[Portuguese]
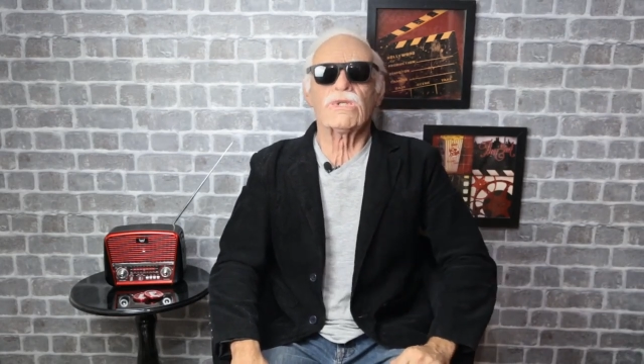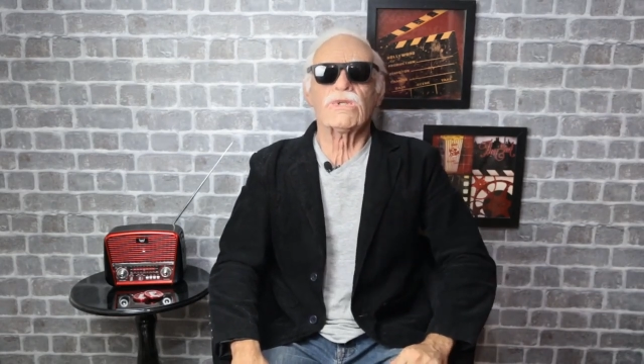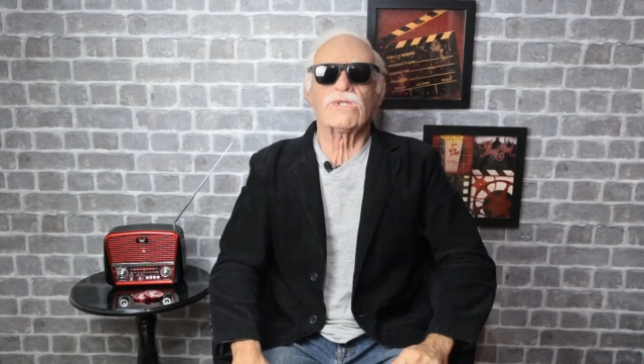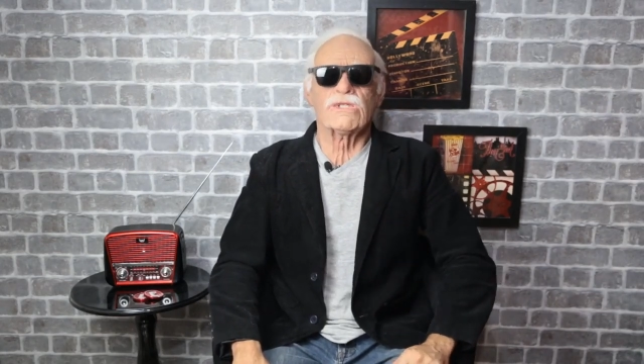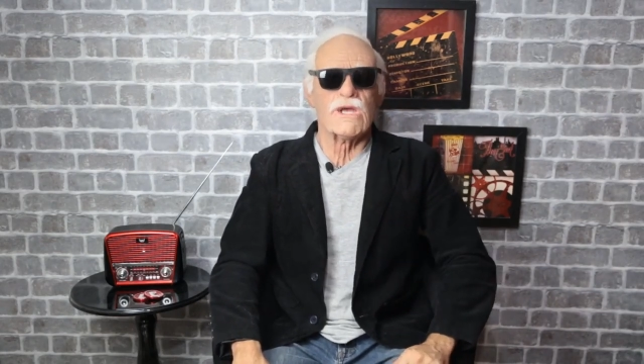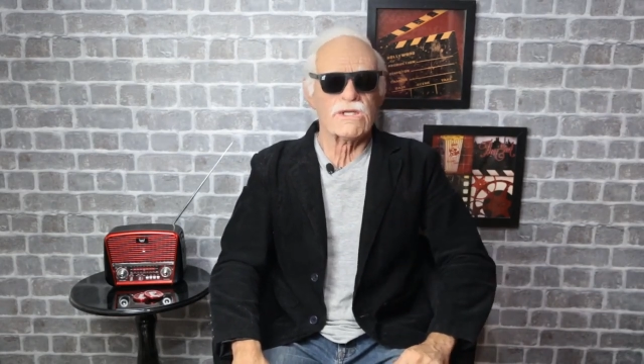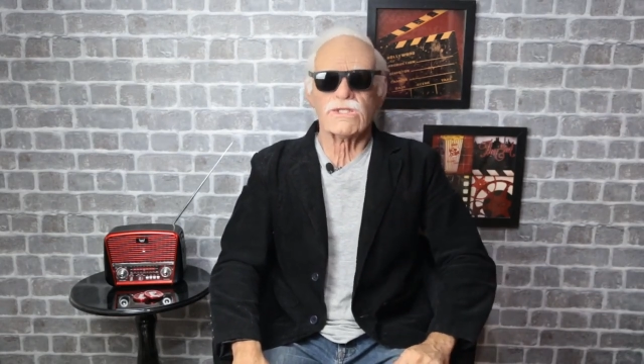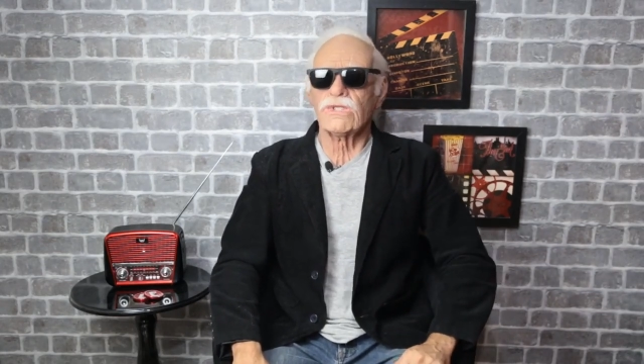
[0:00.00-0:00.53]

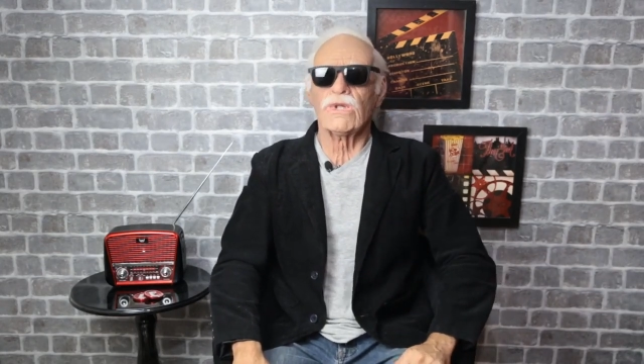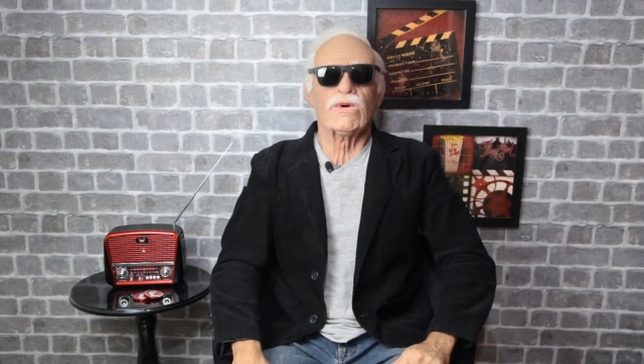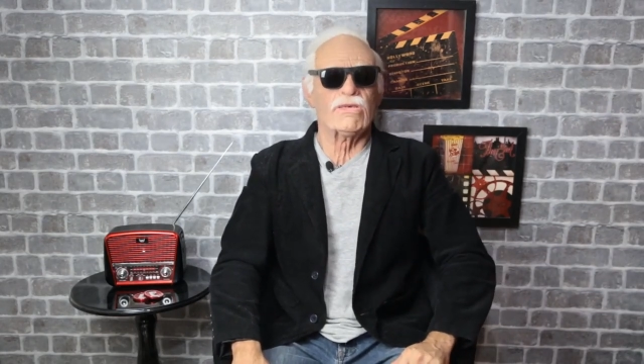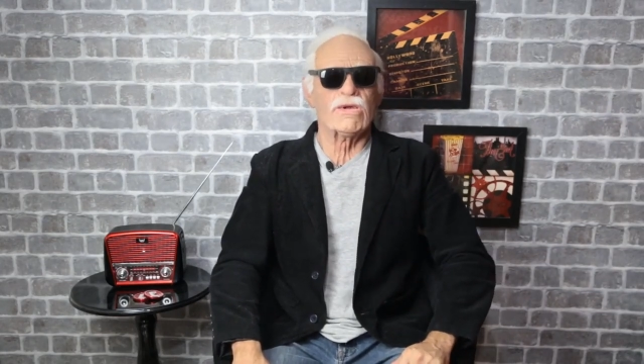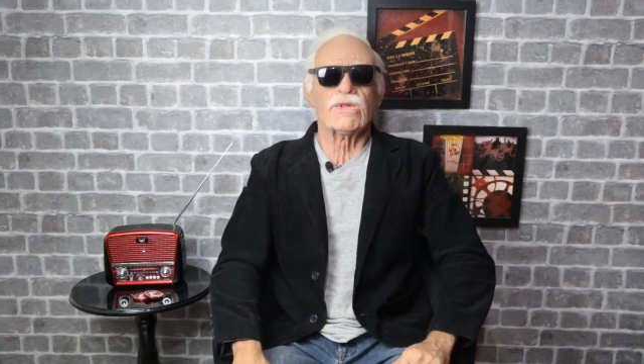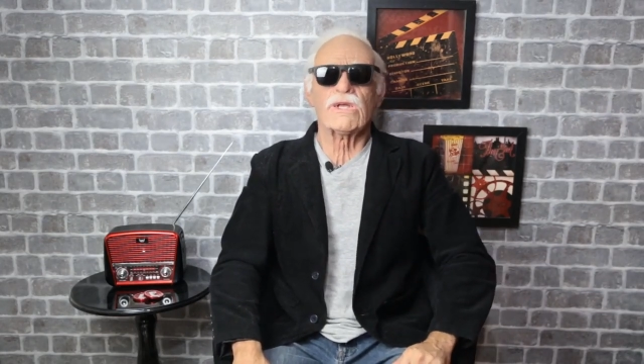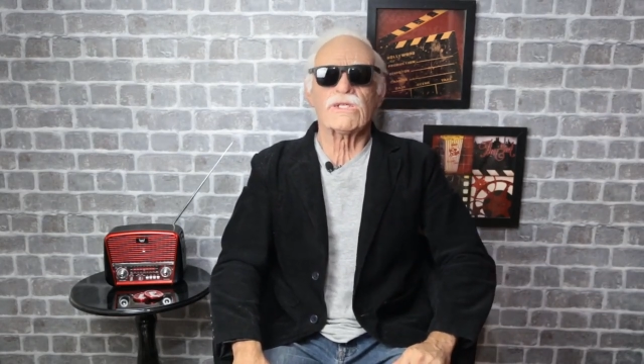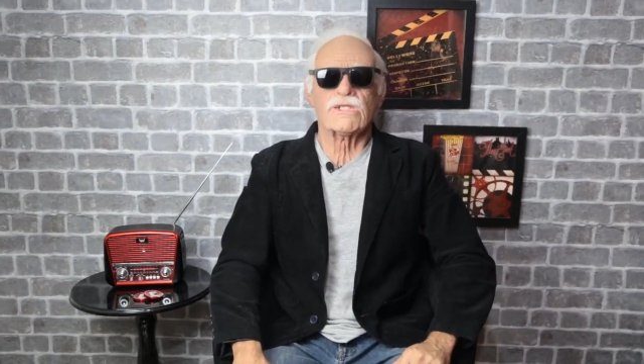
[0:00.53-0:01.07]

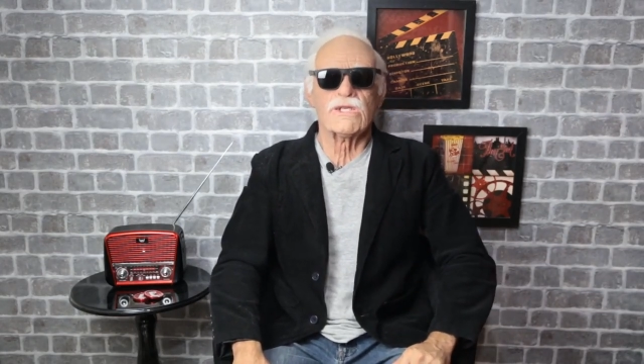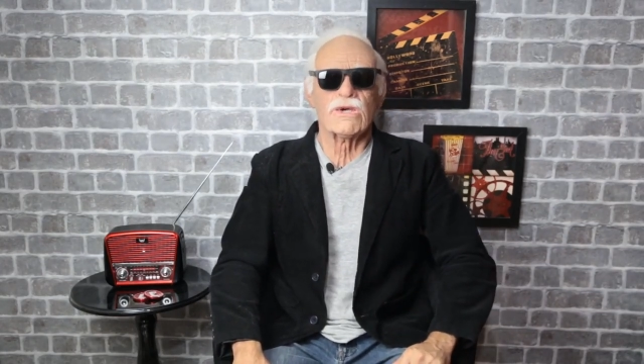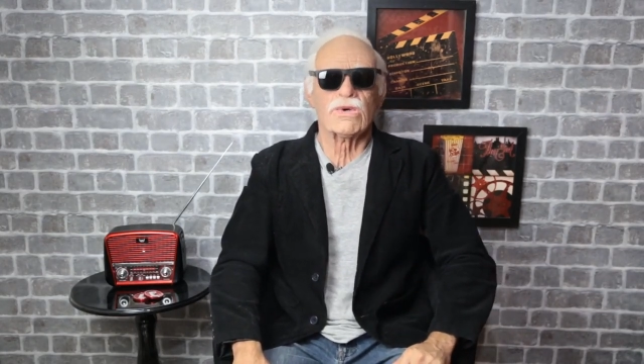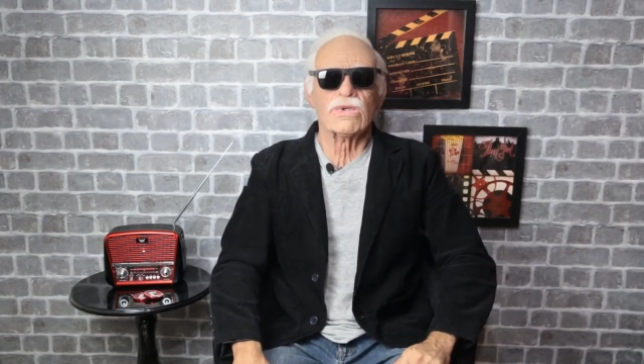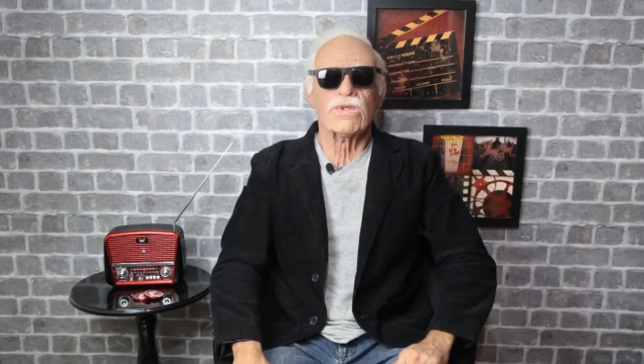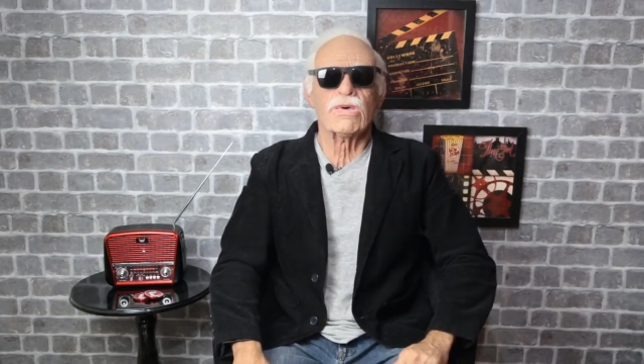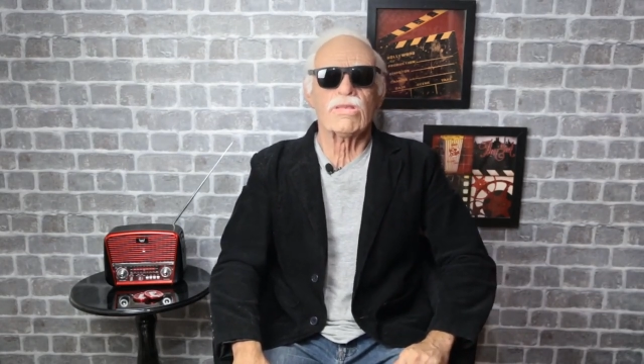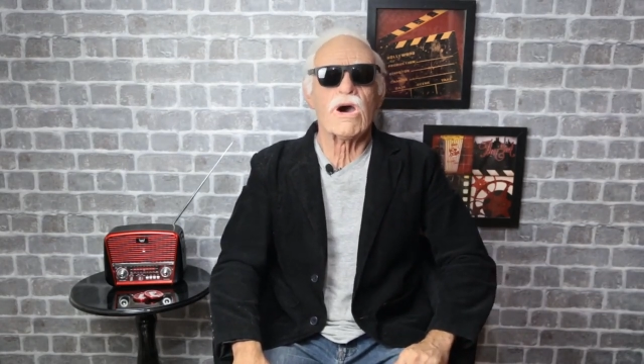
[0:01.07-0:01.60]

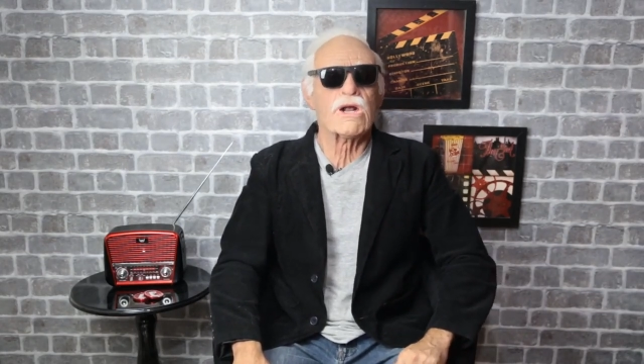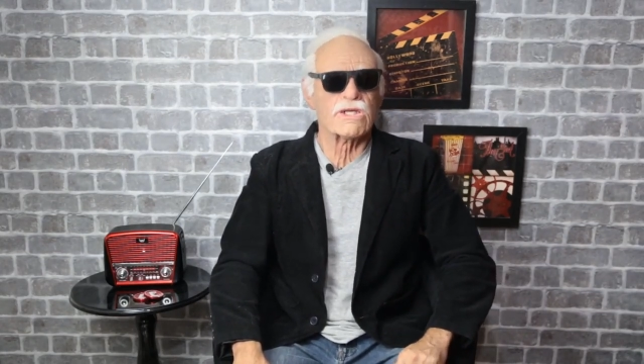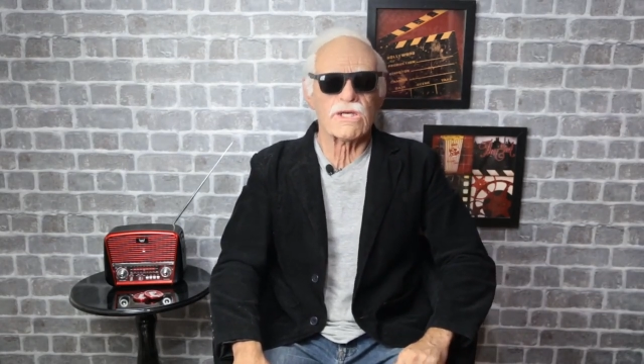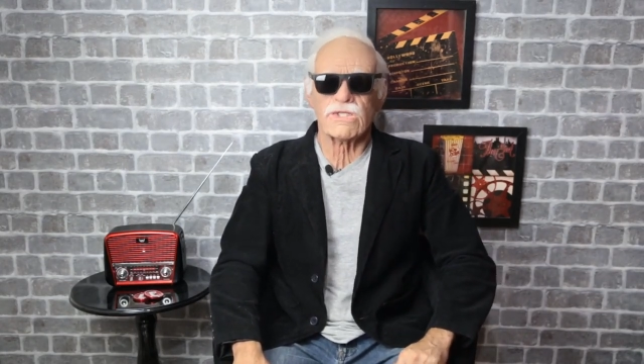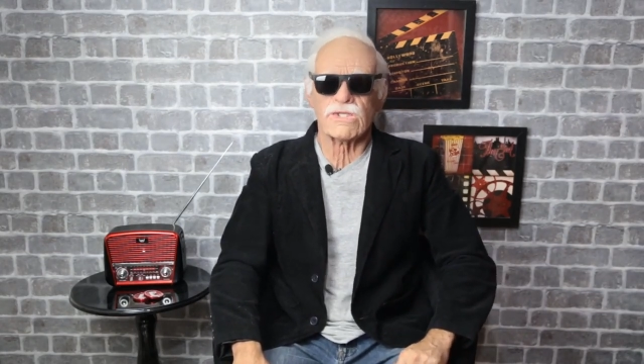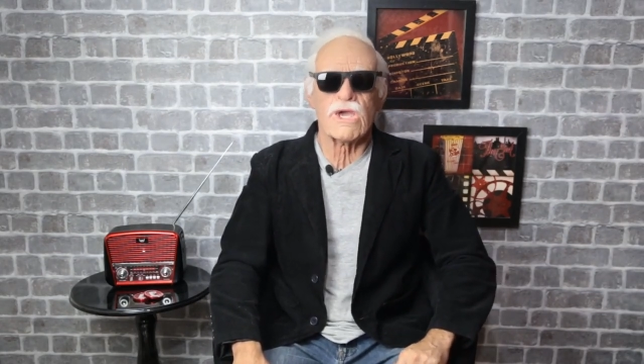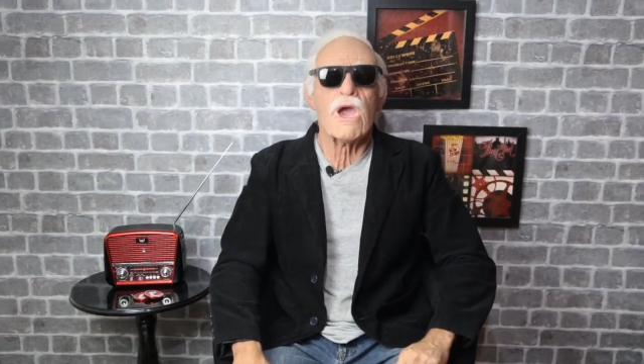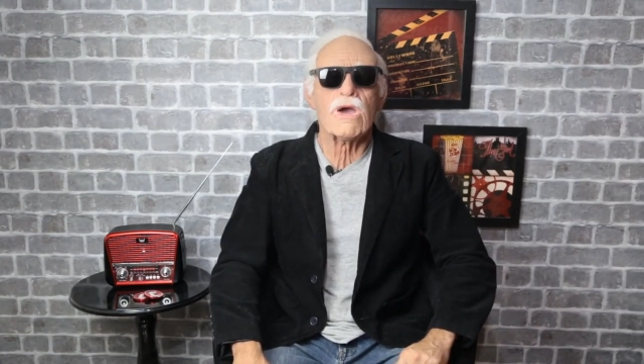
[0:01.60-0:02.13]
295 do
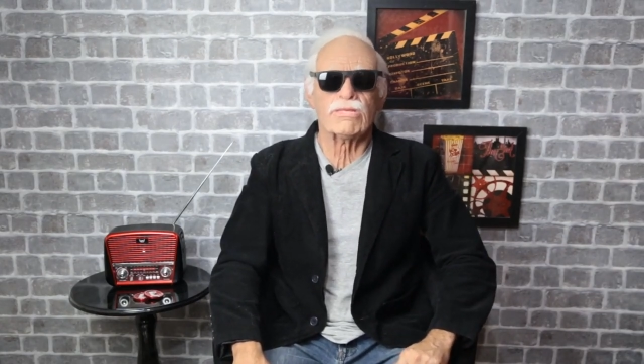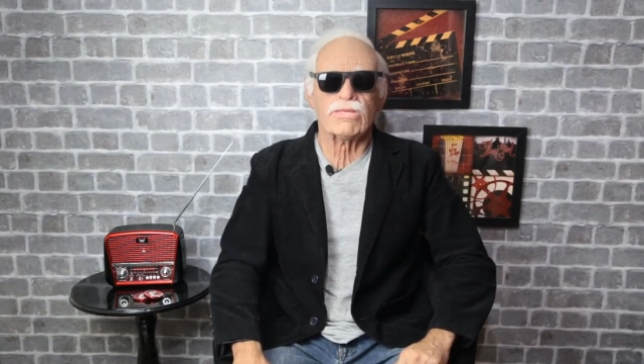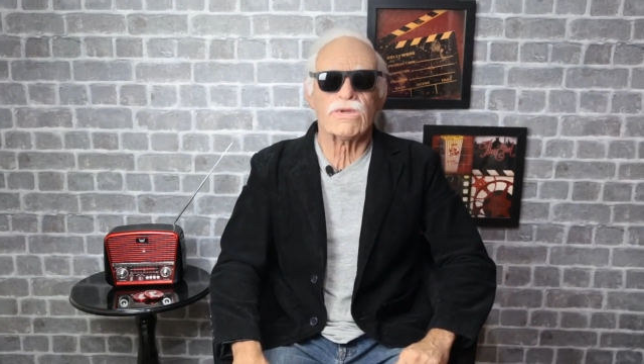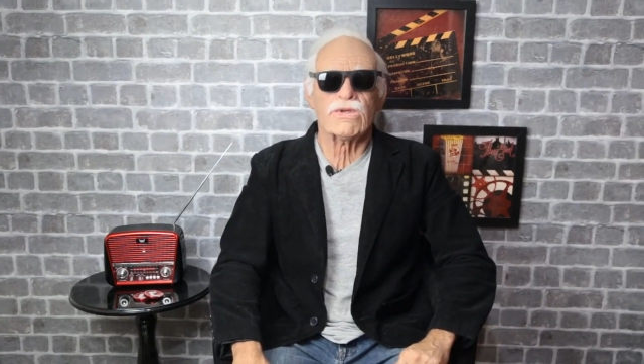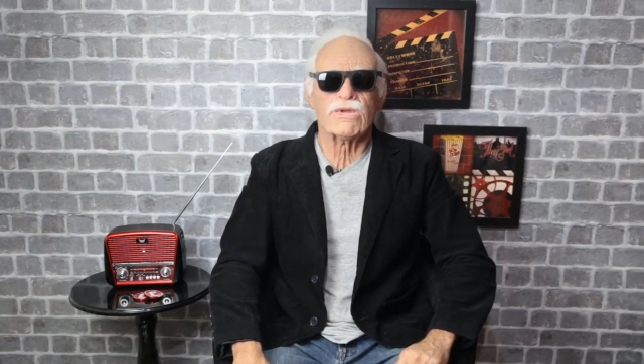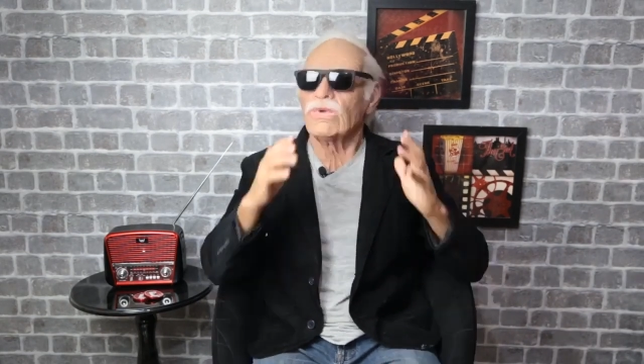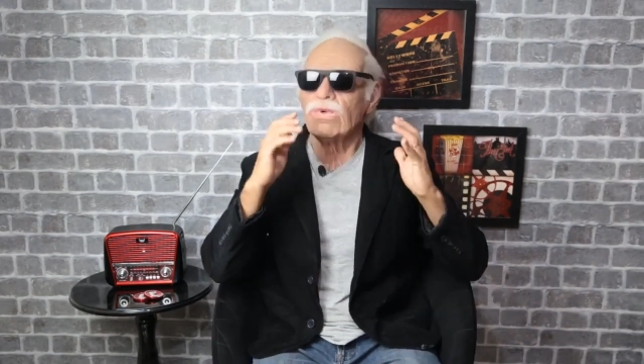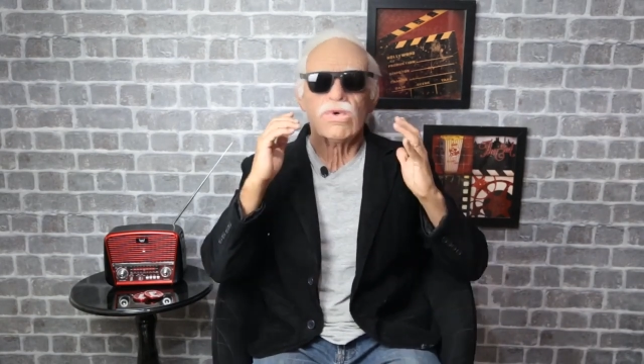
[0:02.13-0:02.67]
Market Cap.